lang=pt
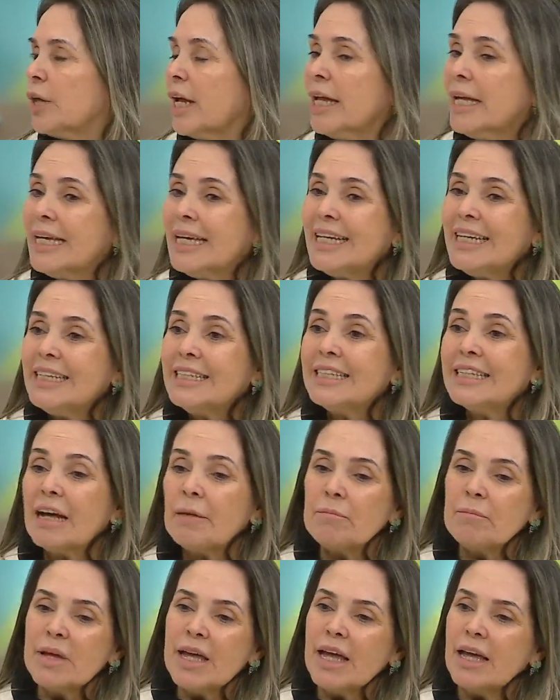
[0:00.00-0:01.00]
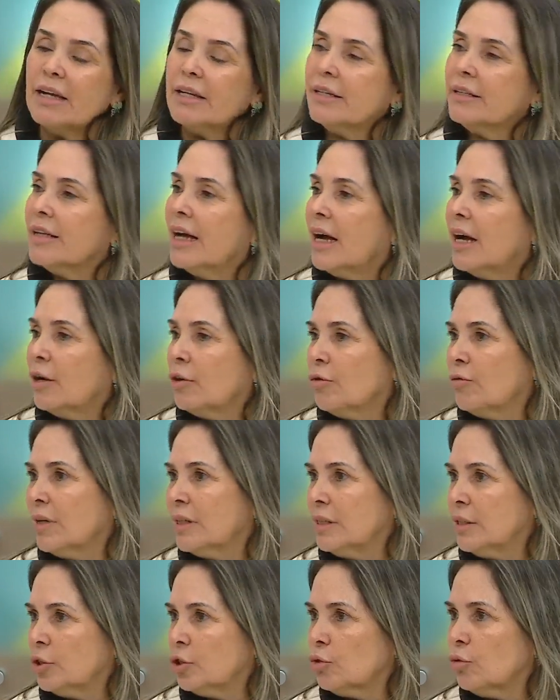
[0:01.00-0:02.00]
Né? E saber lidar com
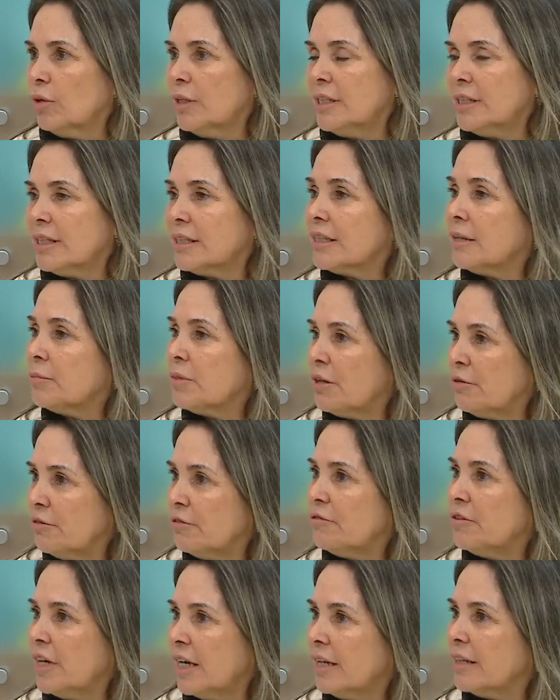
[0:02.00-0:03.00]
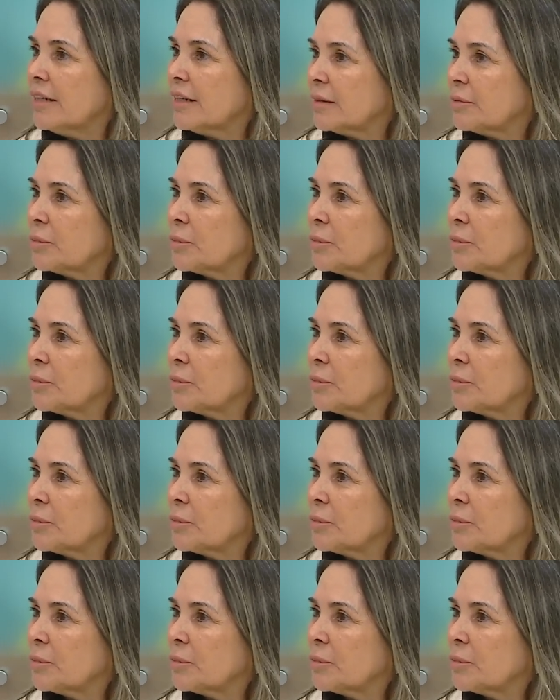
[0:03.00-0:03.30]
as escolhas é saber viver, né?